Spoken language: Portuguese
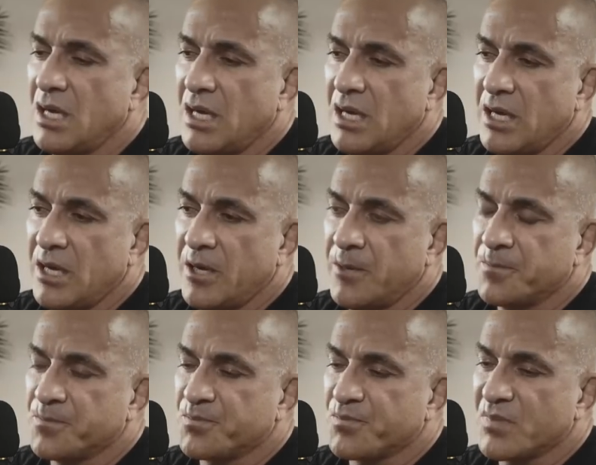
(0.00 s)
É,
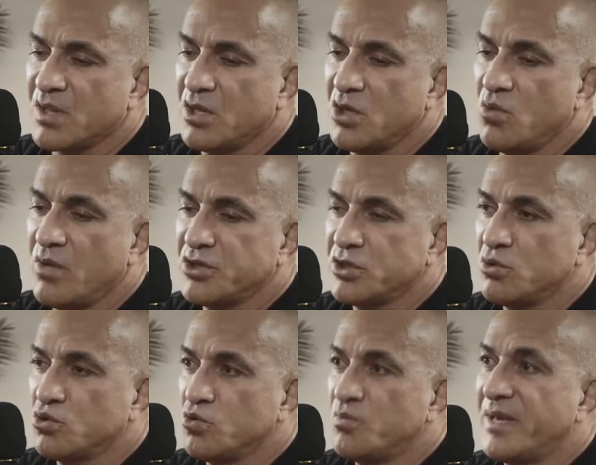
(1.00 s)
eu acho que
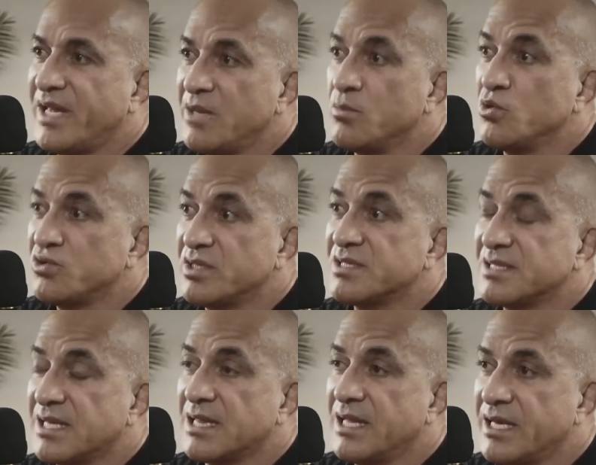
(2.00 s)
eu superei muitos desses
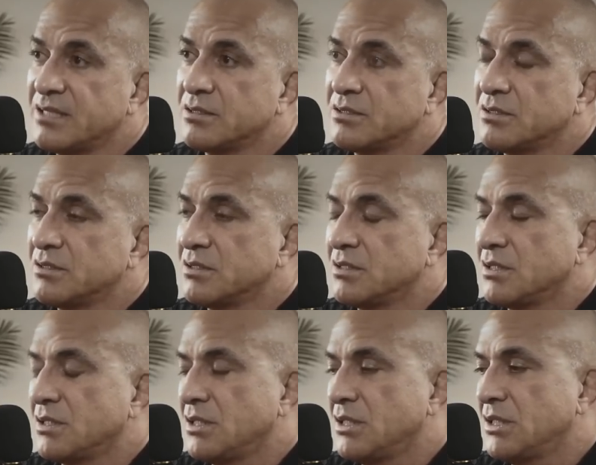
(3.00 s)
atletas.
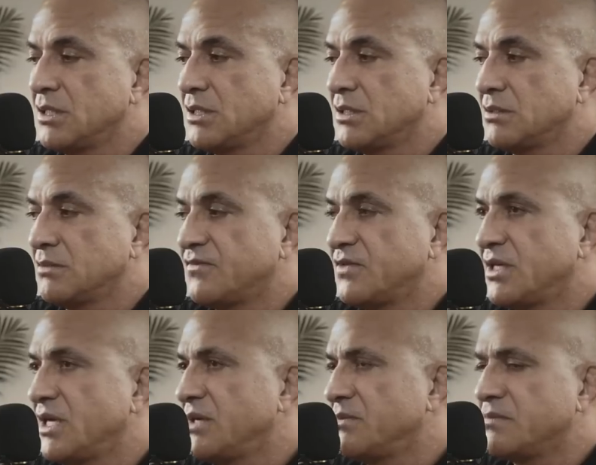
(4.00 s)
É,
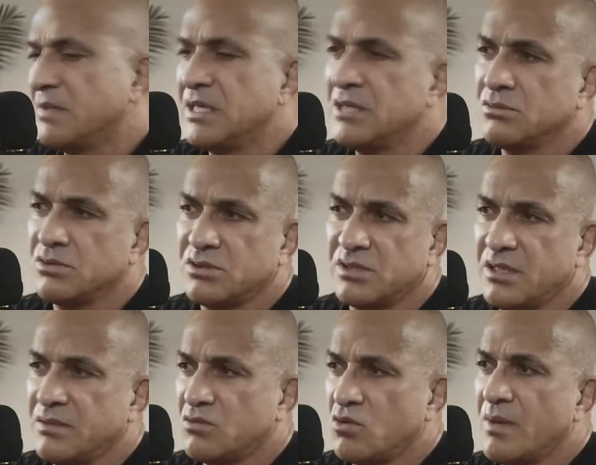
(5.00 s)
fiquei anos
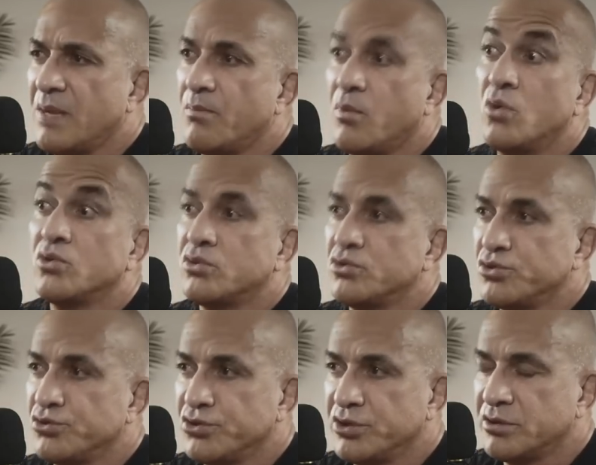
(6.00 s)
sem tomar ponto no
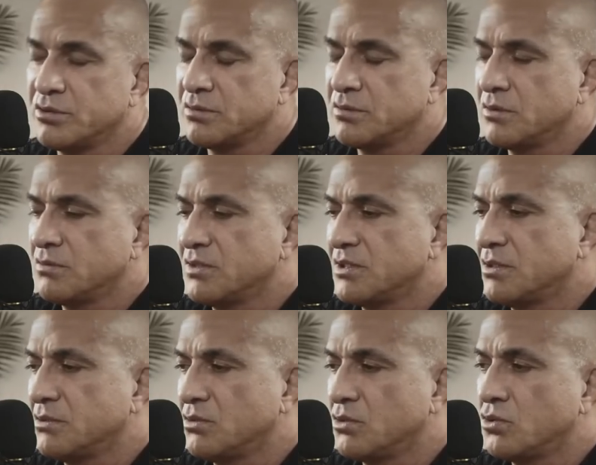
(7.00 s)
jiu-jitsu, uma
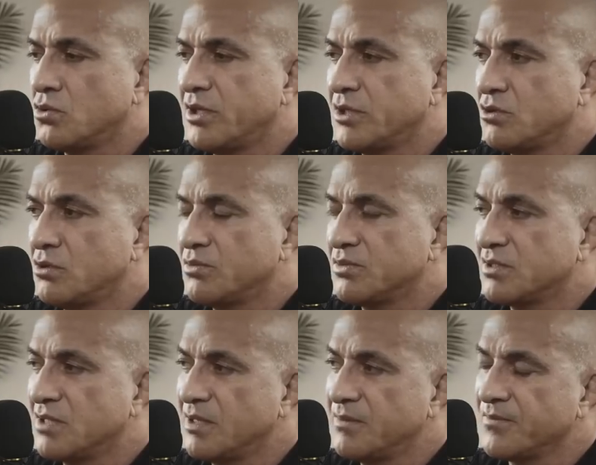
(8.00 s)
coisa notória que todo mundo
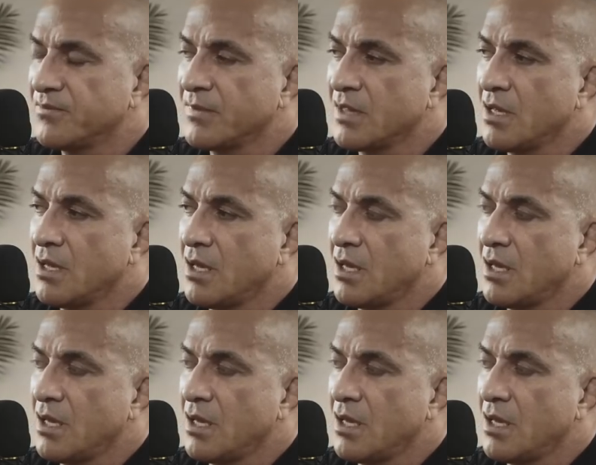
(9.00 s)
sabe. Sim.